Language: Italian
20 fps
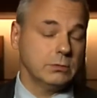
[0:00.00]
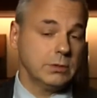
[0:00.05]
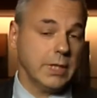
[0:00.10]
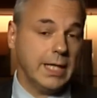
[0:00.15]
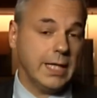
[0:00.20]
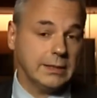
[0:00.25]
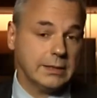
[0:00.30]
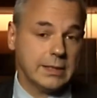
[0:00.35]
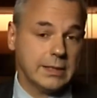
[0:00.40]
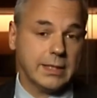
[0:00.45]

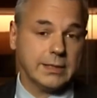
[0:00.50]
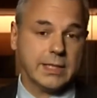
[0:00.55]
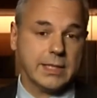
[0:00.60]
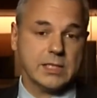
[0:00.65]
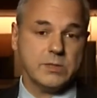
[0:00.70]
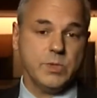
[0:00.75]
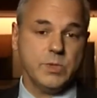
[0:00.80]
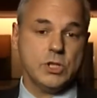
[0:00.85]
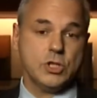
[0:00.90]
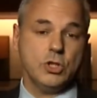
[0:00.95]
un'altra
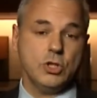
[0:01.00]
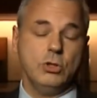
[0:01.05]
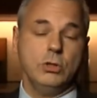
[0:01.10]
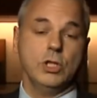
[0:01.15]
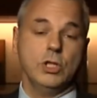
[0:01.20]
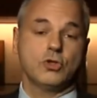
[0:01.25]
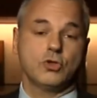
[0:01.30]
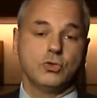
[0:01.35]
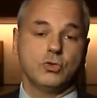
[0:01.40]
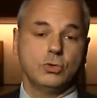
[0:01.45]

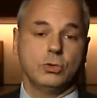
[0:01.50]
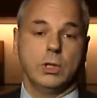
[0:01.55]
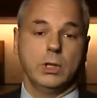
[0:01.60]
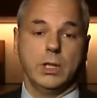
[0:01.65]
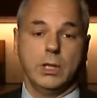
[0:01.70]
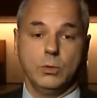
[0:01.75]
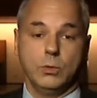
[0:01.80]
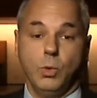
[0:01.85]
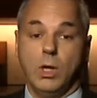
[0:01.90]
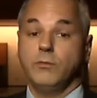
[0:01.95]
trasmissione
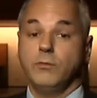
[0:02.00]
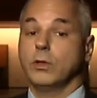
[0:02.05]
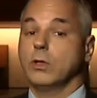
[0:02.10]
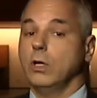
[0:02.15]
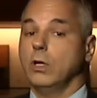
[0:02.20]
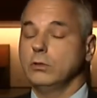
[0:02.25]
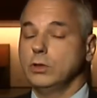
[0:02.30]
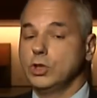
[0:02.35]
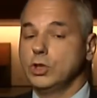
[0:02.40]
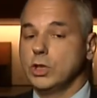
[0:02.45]
sul nuovo
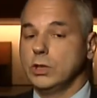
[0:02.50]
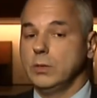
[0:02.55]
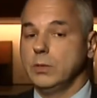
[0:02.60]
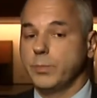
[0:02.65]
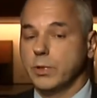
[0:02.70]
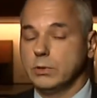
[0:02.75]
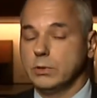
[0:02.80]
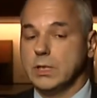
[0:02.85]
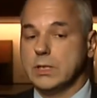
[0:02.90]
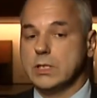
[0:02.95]
codice di
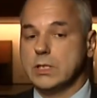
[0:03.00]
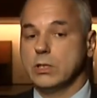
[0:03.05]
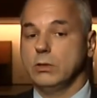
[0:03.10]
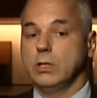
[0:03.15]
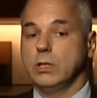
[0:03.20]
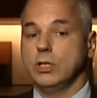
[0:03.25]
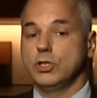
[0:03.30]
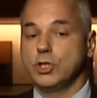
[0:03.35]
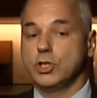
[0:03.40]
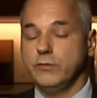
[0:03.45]

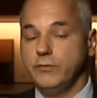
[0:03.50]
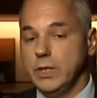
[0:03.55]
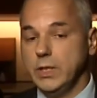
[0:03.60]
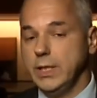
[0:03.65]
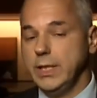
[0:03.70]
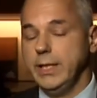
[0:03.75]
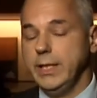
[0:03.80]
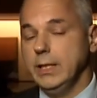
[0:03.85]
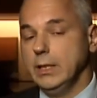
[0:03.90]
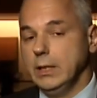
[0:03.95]
protezione
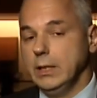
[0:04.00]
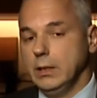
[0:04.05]
civile,